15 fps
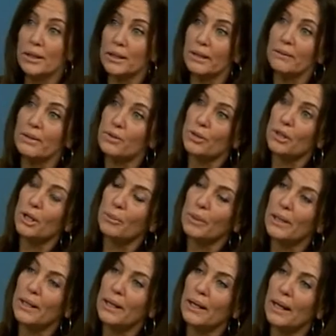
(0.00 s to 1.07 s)
y estaban
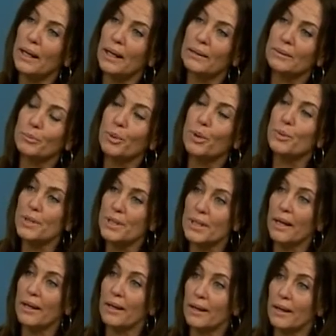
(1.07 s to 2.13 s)
solamente las
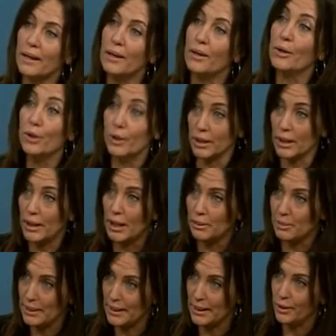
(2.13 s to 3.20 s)
provincias del norte de
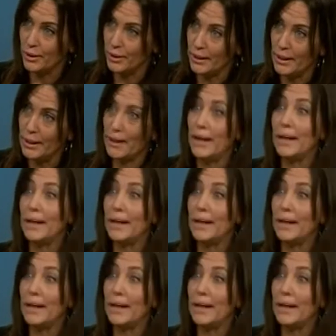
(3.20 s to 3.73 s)
la Patagonia,